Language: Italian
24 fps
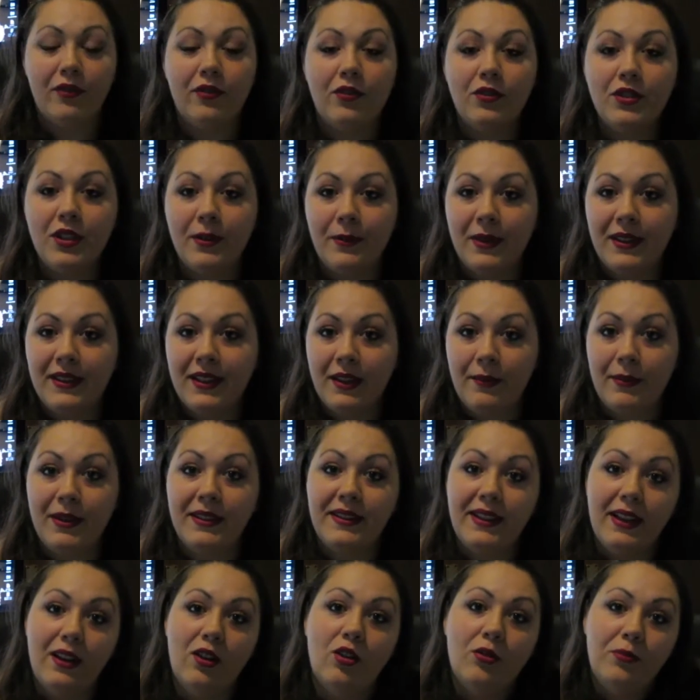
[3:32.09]

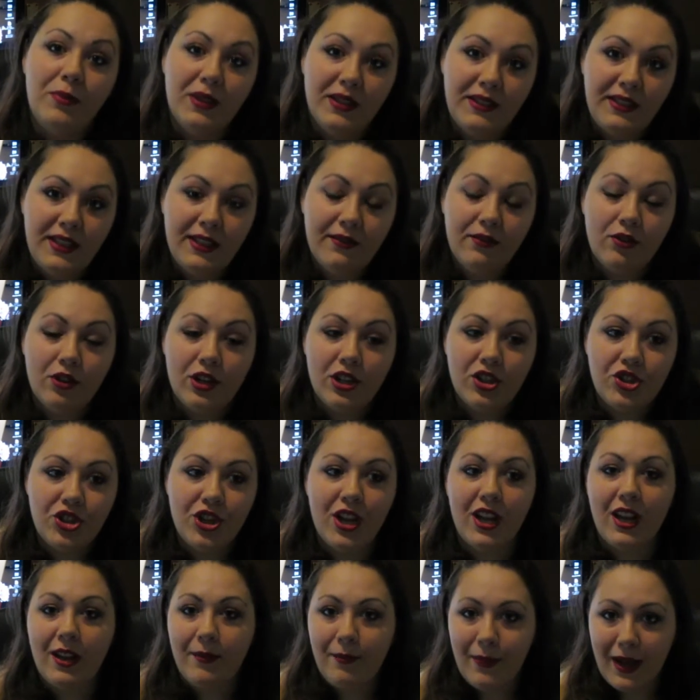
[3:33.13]
Fondamentalmente l'obiettivo che
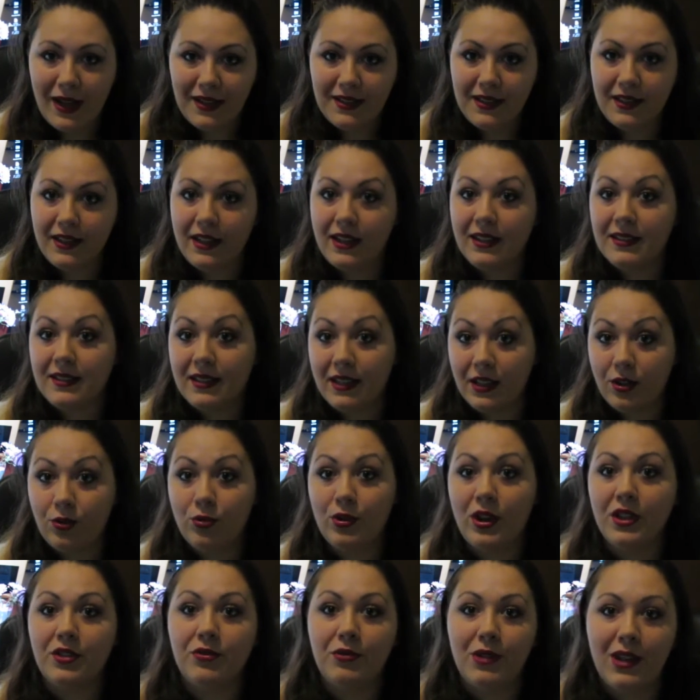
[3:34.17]
c'è alla base della
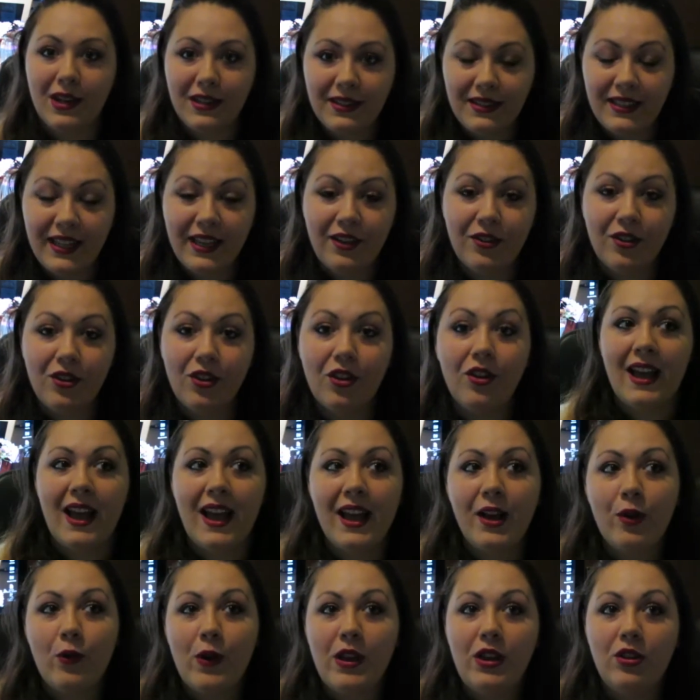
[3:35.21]
scrittura di un articolo
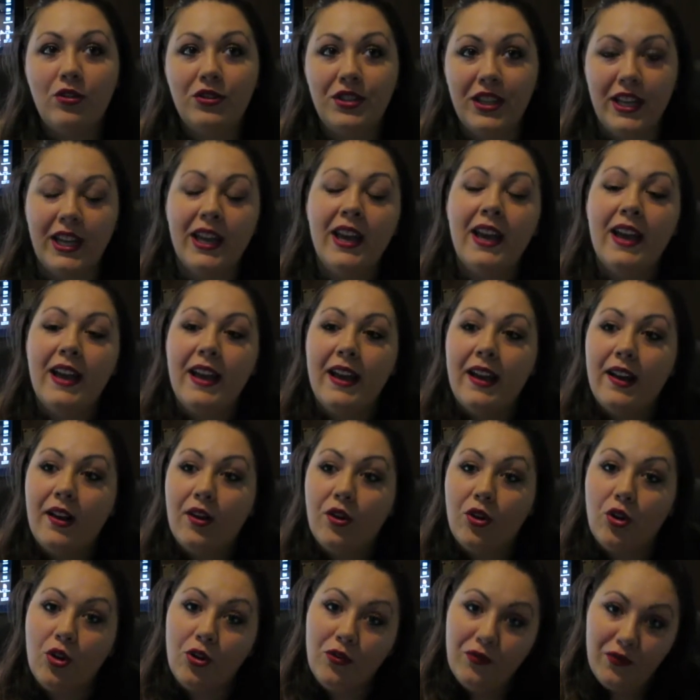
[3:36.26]
è quello di
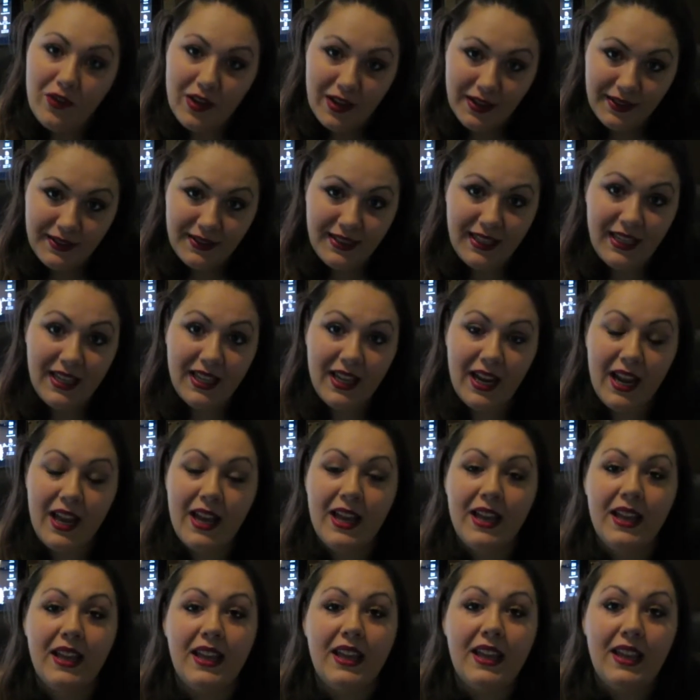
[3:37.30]

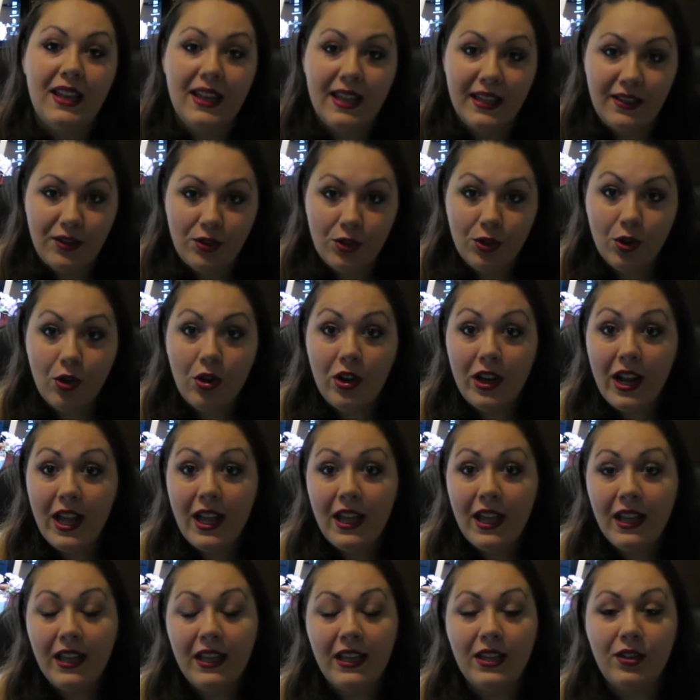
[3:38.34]
convertire il
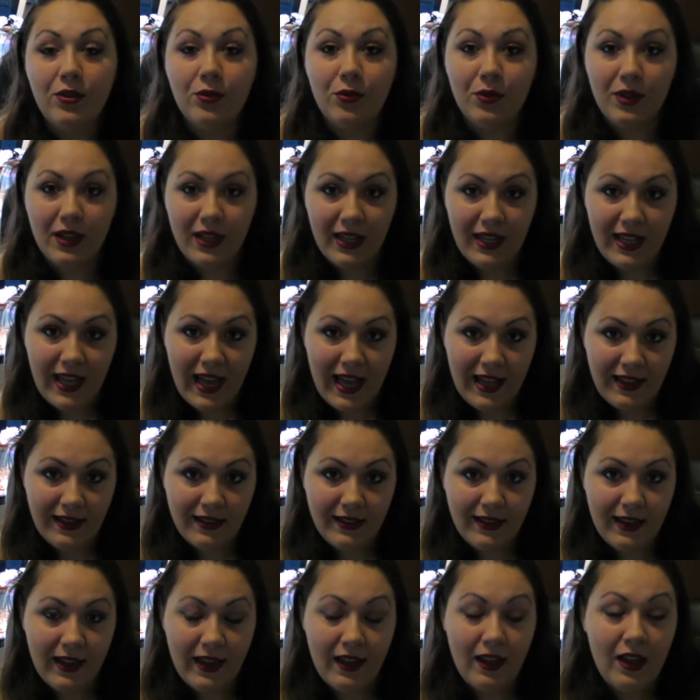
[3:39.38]
lettore in un
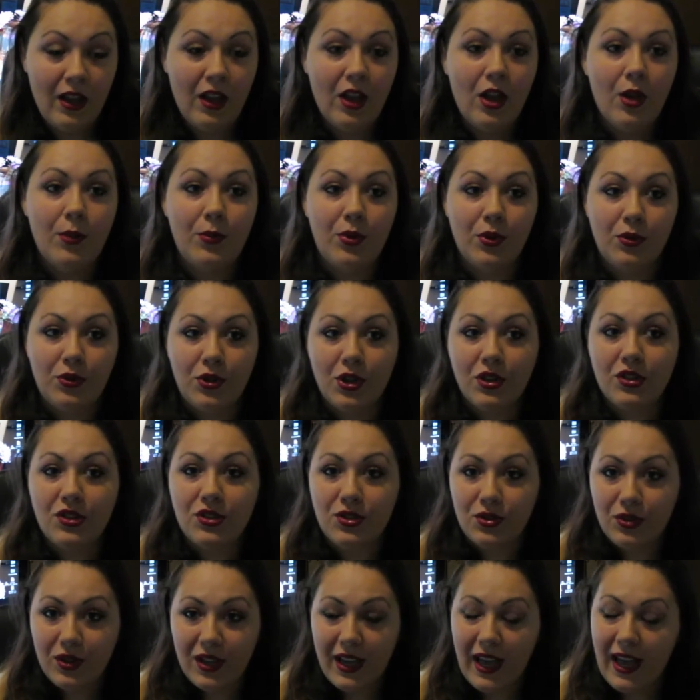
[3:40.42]
cliente
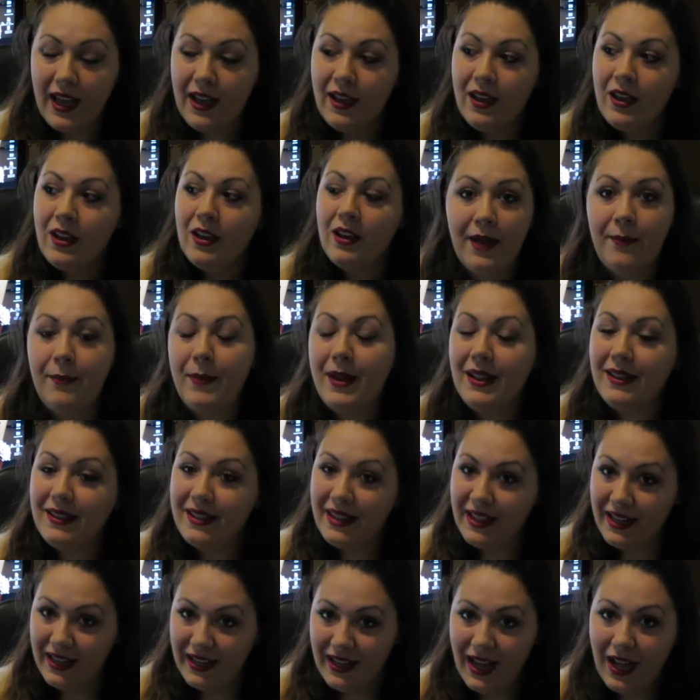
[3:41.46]
piuttosto che
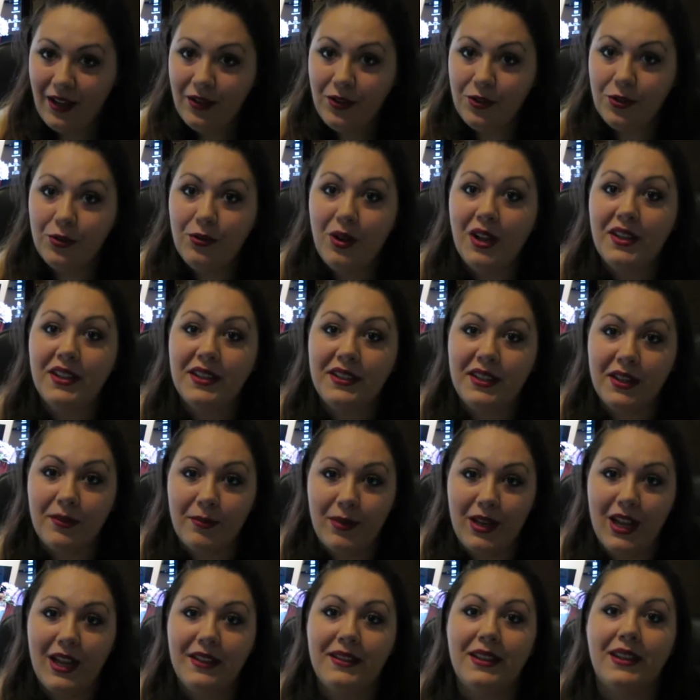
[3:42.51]
mettere in atto una
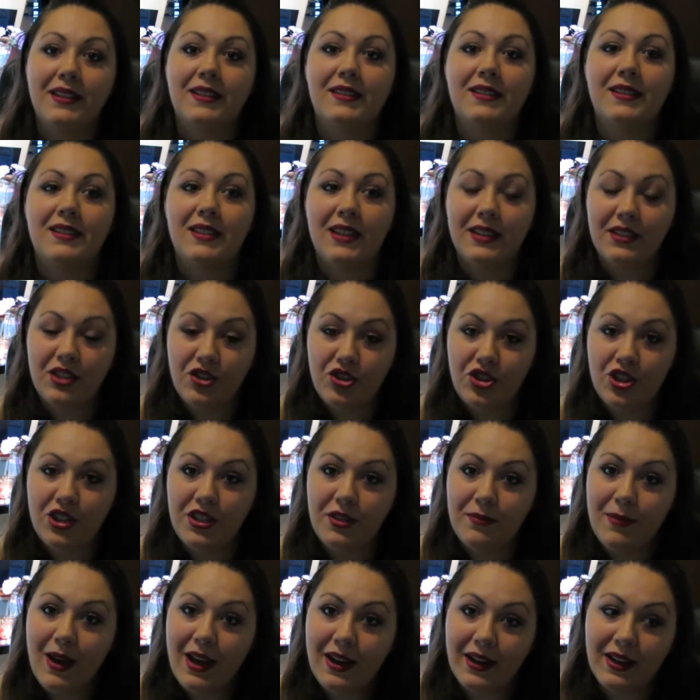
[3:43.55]
determinata strategia
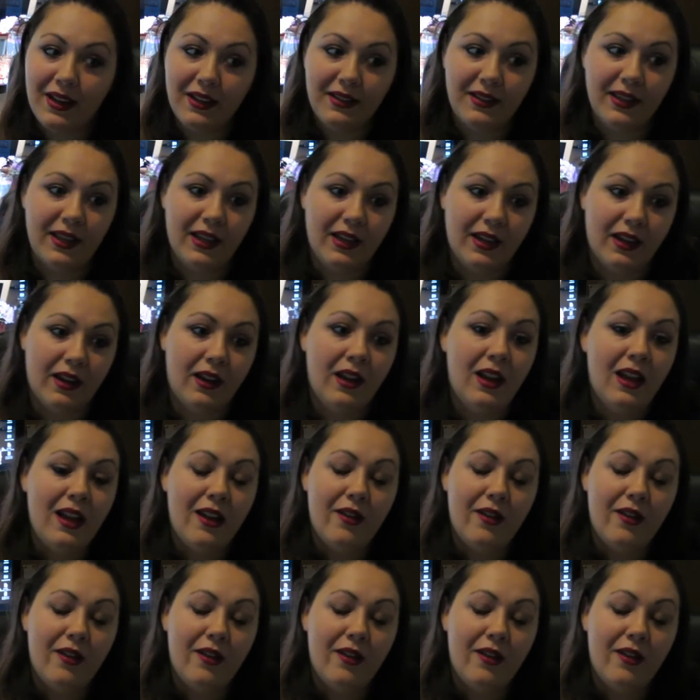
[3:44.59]
di marketing,